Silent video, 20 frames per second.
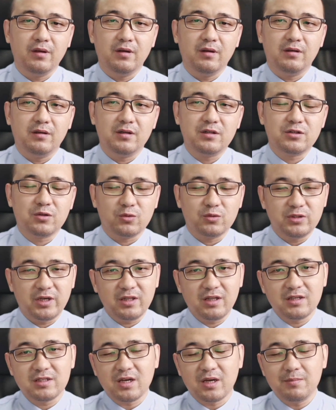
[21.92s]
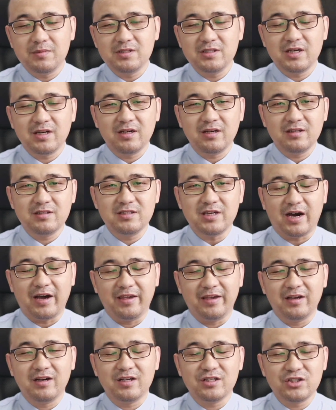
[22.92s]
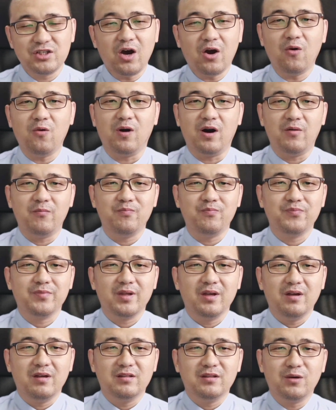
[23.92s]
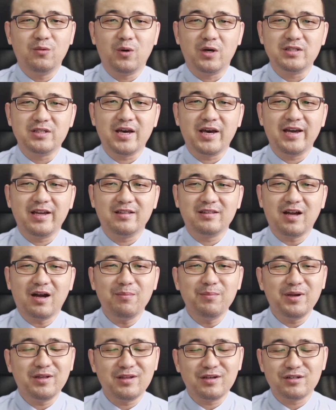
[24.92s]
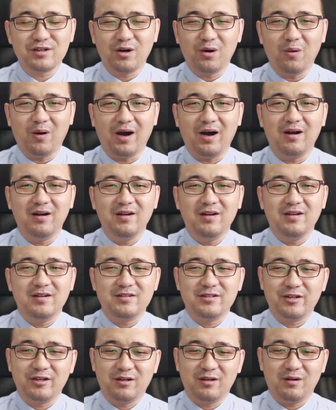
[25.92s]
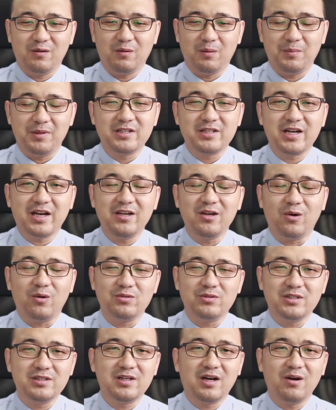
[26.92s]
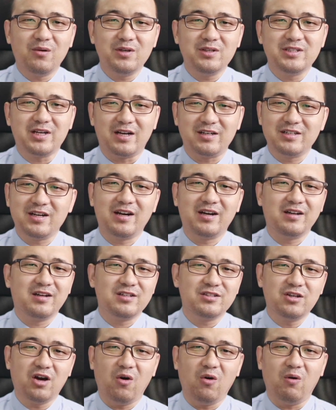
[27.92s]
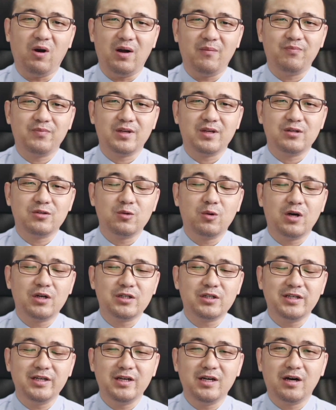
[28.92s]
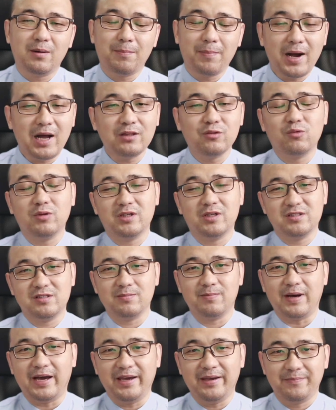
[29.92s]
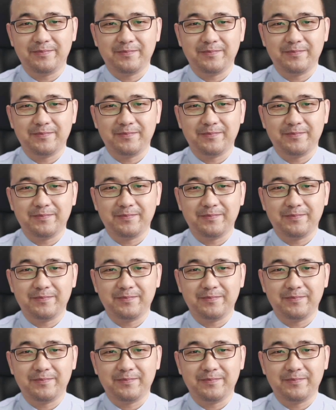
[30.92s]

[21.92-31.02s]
那首先呢，咱们先讲一个笑话。那我在当兵的时候啊，这个我们的战友经常会讲这样一个笑话。说是一个叛徒的自白，